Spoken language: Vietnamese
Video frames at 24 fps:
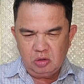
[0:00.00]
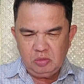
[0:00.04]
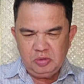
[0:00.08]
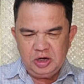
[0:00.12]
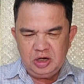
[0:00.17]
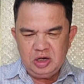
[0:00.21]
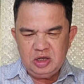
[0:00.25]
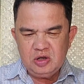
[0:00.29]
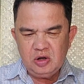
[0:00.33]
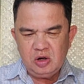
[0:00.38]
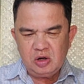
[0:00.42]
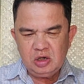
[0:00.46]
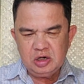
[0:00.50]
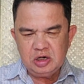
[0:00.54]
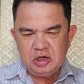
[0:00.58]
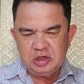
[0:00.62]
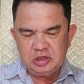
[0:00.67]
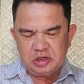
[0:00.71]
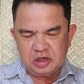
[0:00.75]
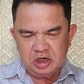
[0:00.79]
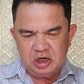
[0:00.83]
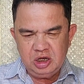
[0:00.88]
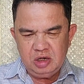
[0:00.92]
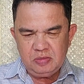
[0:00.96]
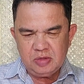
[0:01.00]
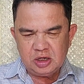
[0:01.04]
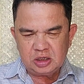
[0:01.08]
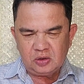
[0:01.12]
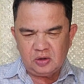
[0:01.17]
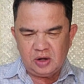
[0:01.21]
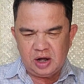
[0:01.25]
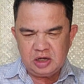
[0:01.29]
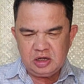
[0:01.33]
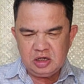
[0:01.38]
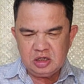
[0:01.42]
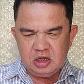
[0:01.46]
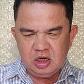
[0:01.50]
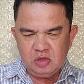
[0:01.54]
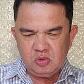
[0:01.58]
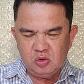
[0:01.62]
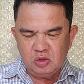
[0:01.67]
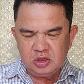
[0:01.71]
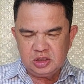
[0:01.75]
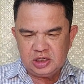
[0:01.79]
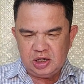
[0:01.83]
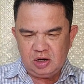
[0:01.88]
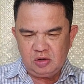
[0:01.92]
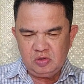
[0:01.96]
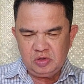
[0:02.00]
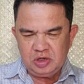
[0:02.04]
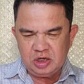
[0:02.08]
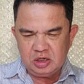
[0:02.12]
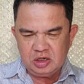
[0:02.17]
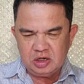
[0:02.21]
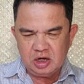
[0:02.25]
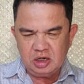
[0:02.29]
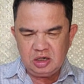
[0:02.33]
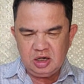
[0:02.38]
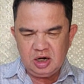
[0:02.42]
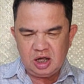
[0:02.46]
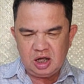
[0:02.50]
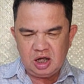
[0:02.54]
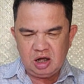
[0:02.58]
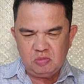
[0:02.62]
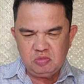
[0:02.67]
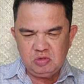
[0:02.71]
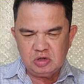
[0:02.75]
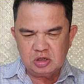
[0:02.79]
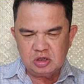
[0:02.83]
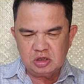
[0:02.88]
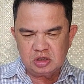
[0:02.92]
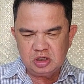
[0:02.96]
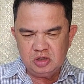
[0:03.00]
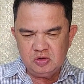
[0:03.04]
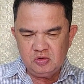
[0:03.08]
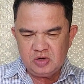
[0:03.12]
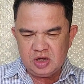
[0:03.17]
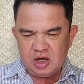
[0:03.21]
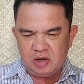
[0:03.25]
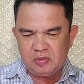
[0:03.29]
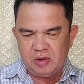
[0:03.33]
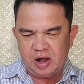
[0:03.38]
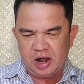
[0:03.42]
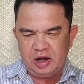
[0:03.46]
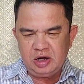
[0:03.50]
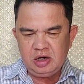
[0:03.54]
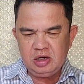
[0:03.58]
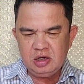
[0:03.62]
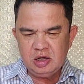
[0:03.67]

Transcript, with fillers: Đối với lý do đình chỉ mà Tòa án Nhân dân quận 6 diện dẫn là ông Cường thiếu văn